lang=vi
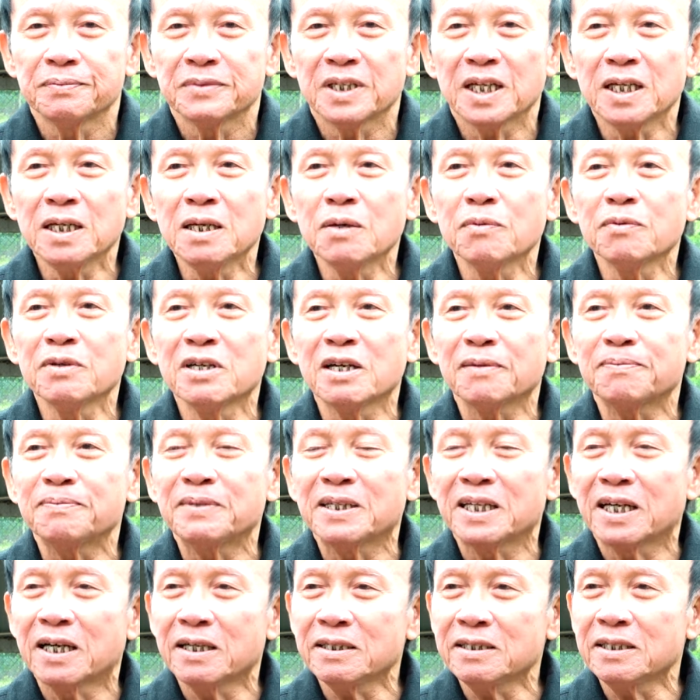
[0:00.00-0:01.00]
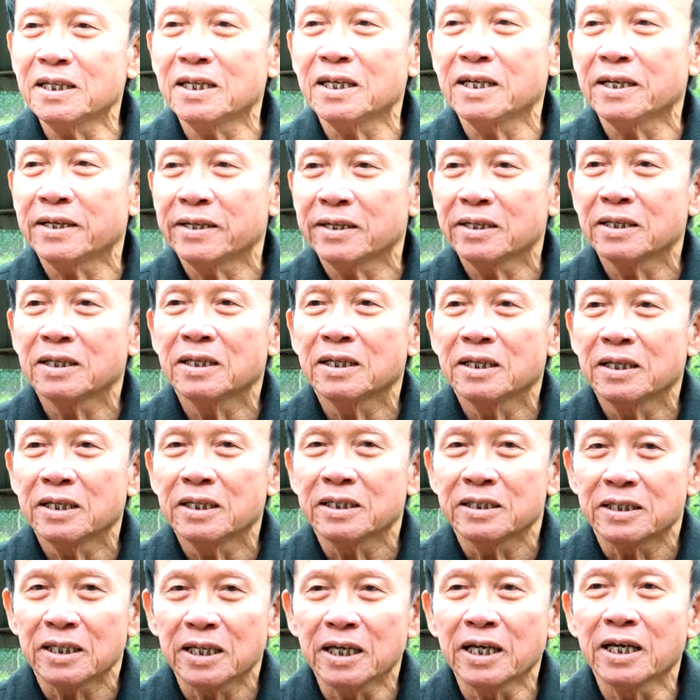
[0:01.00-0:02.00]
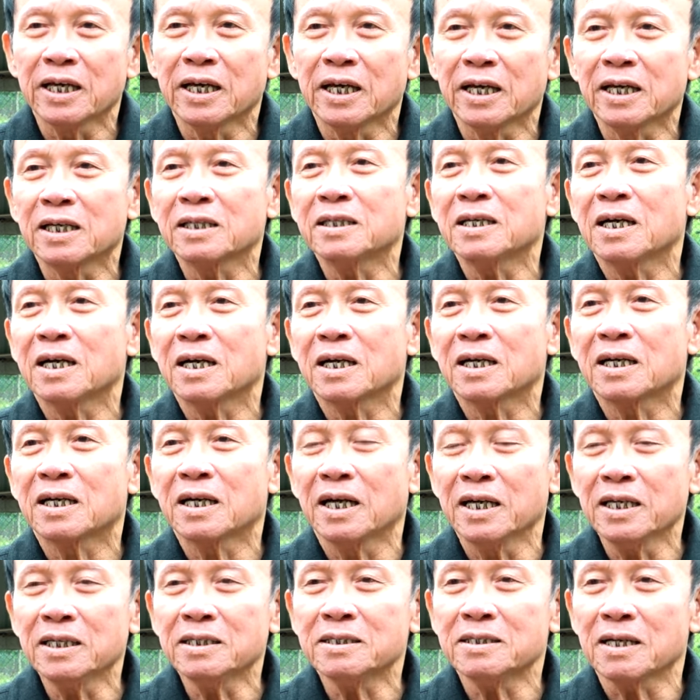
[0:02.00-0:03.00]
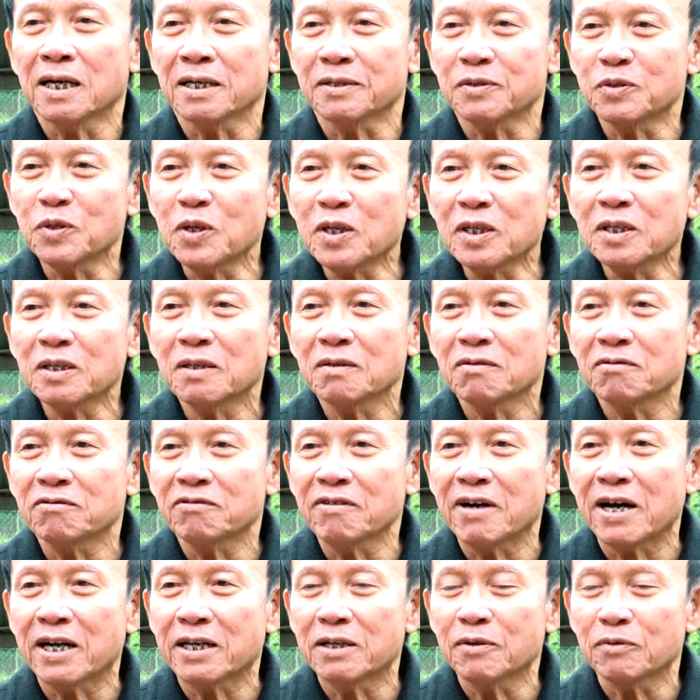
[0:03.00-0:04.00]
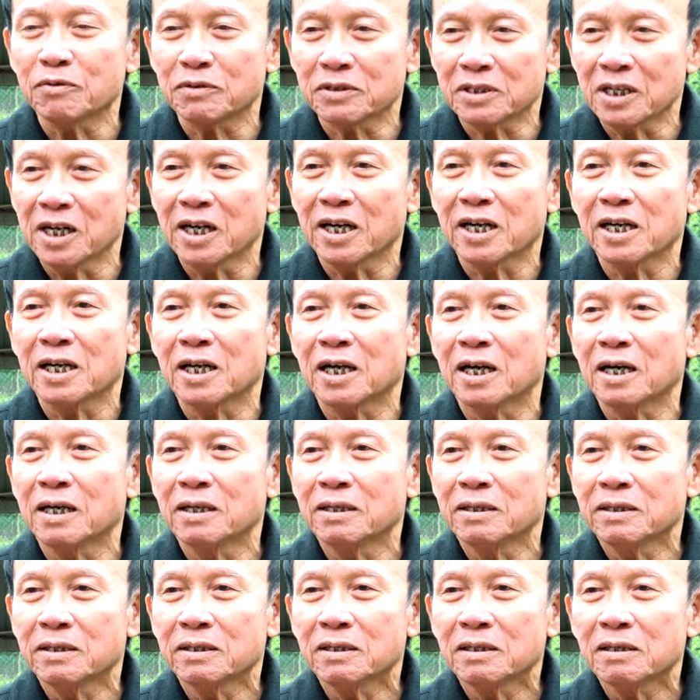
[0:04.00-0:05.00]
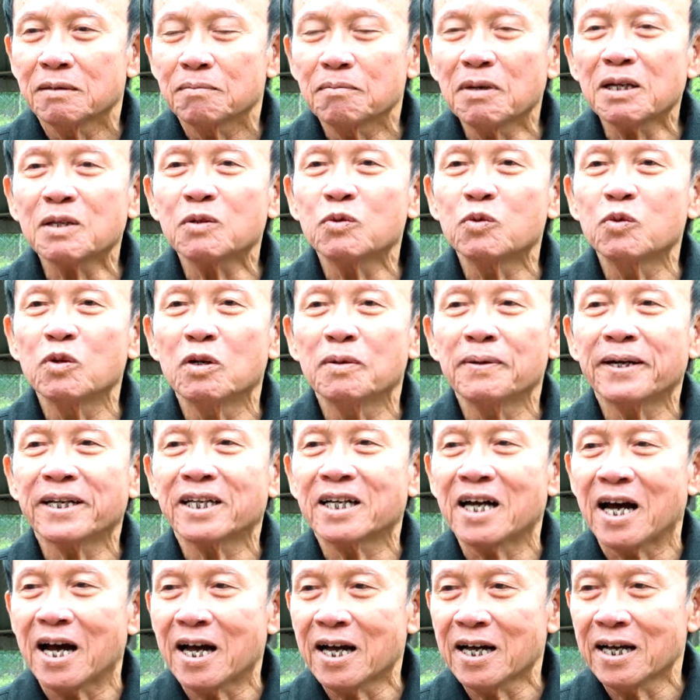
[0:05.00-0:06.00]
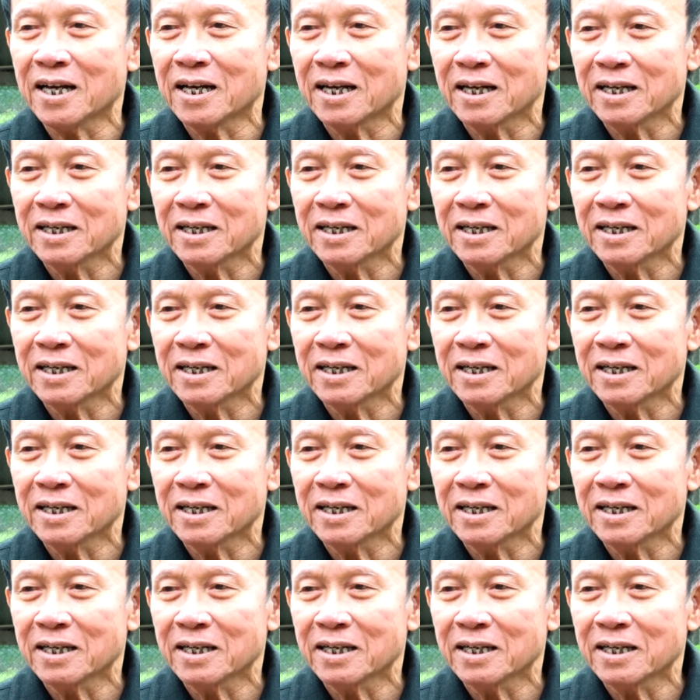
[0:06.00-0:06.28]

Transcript: thế nông nghiệp thì cái gì thì người ta cấy sản xuất và đồng thời là bắt cua bắt cá